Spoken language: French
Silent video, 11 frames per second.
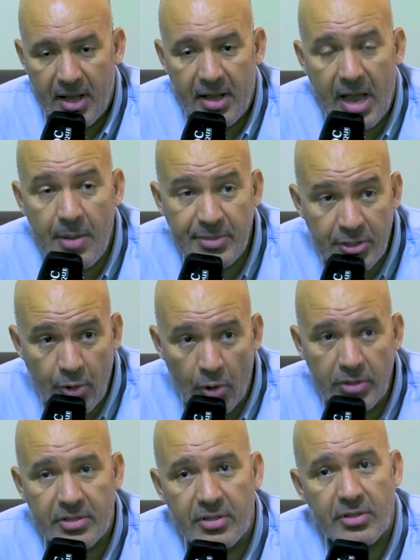MD
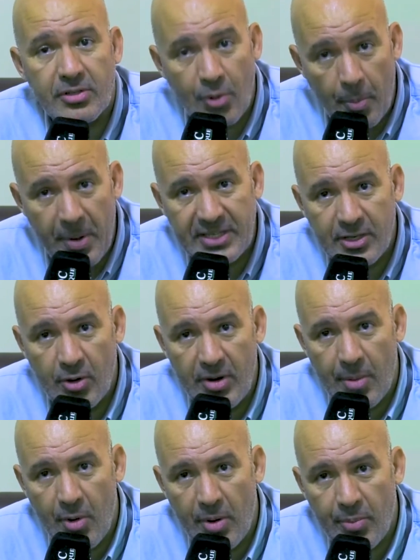Talks sont
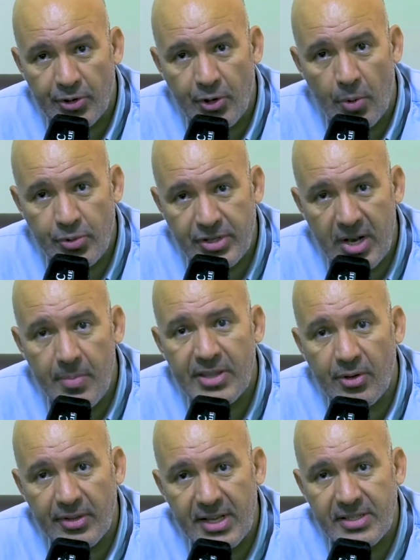particulièrement importants puisqu'ils
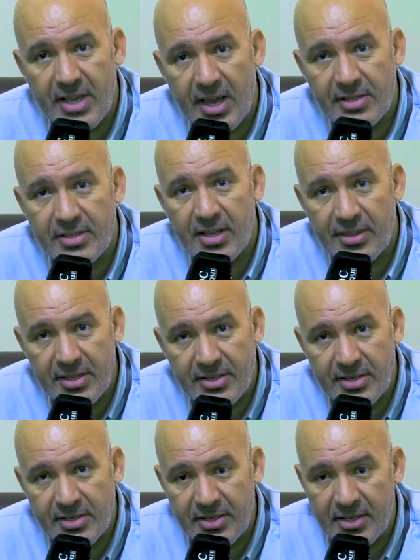mettent en exergue cette
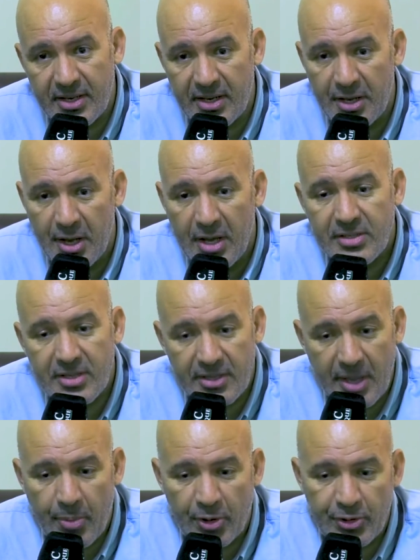nécessité,
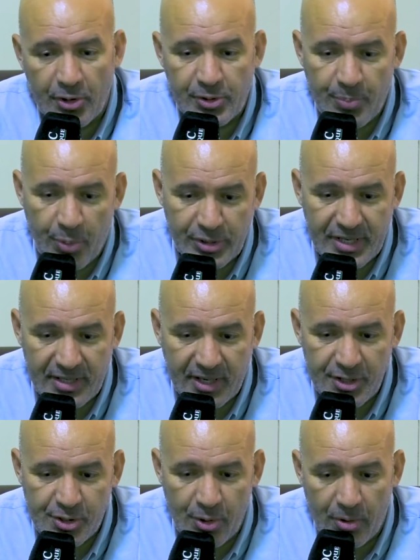cette importance pour cette
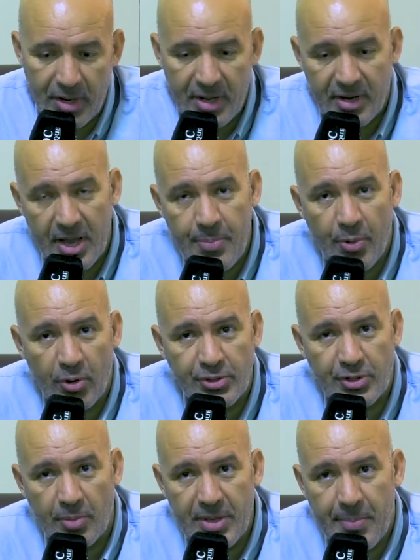région et pour
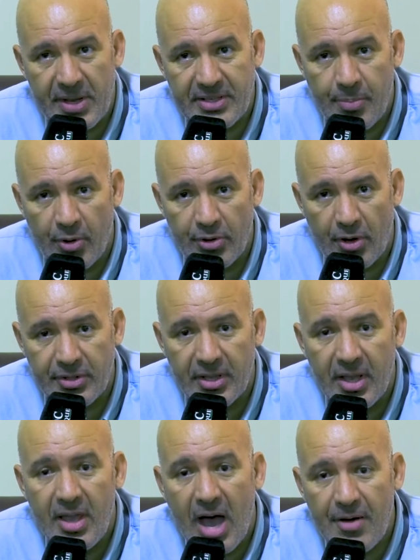l'ensemble des parties prenantes
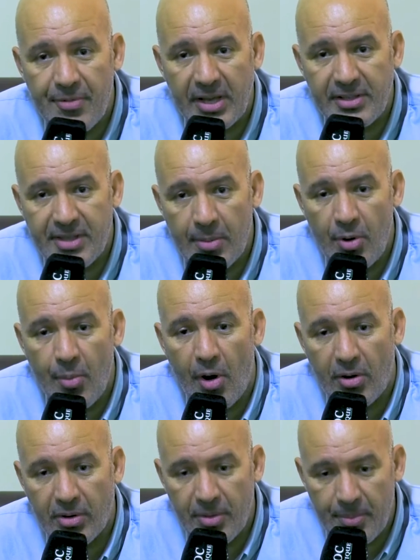à
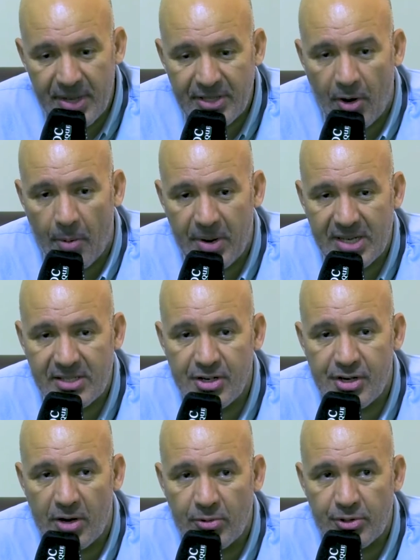véritablement mettre en place les
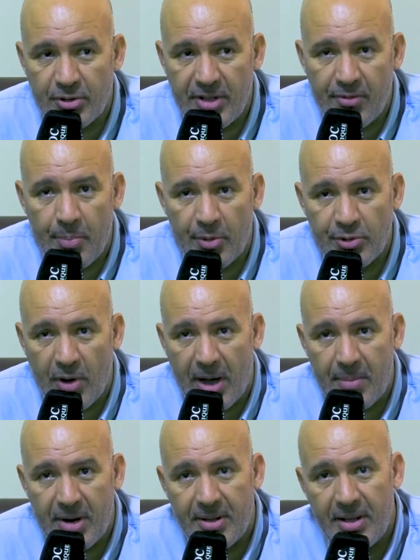jalons de ce développement
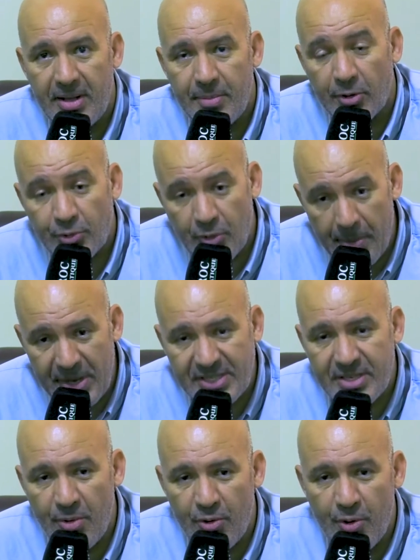durable. En tout cas,
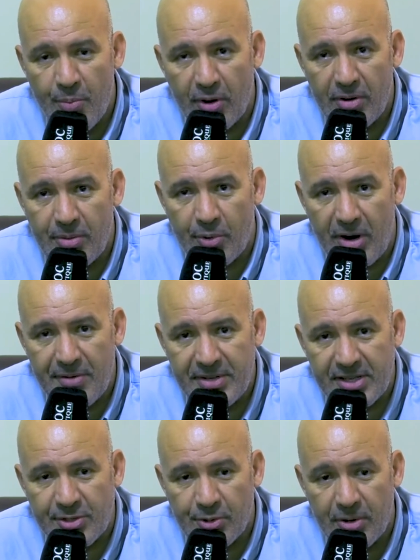merci beaucoup pour
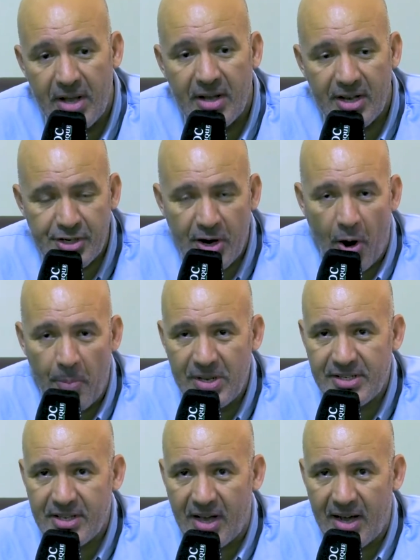l'invitation pour et j'ai grand
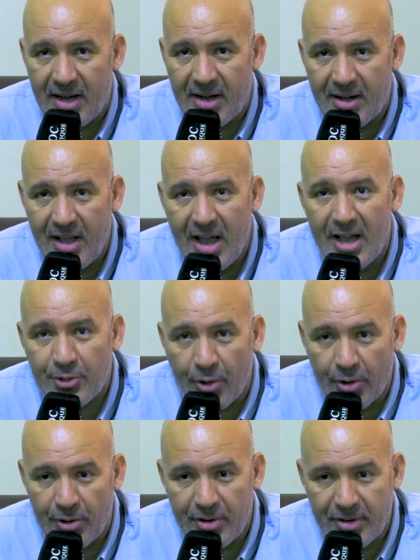plaisir à
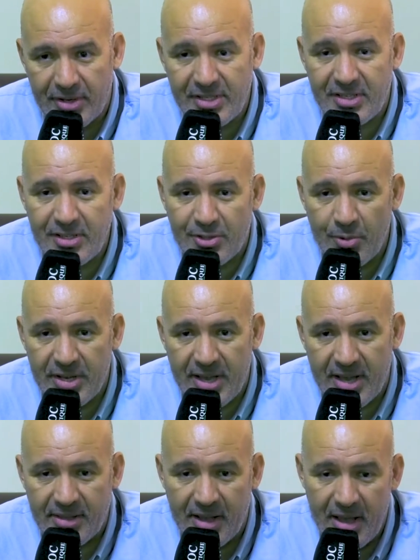être euh, ici ce
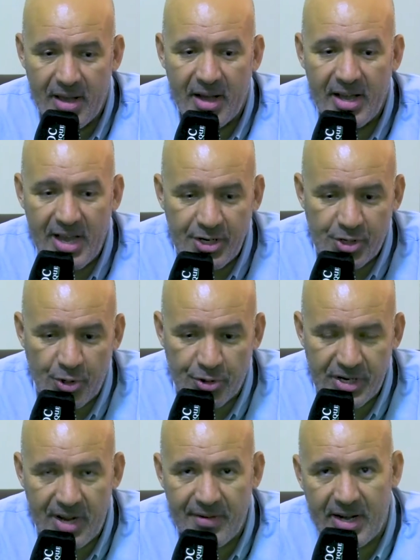week-end et à
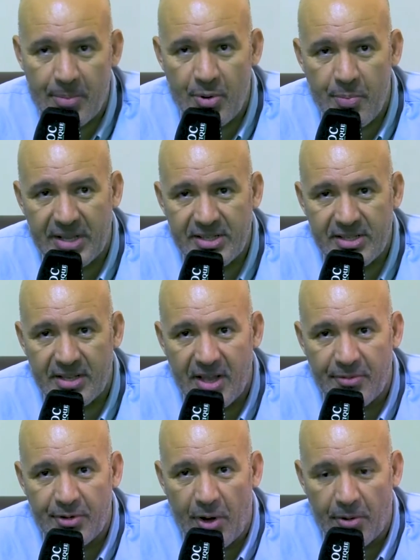échanger avec la plupart des
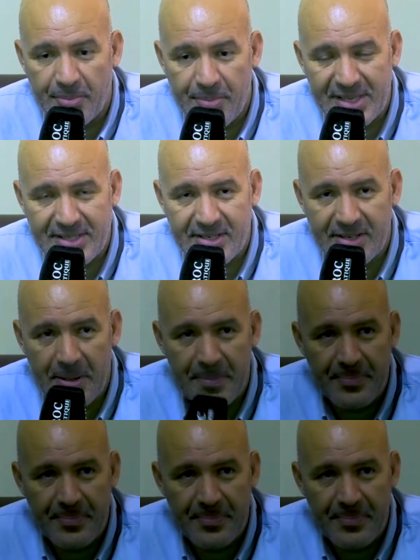intervenants. Merci.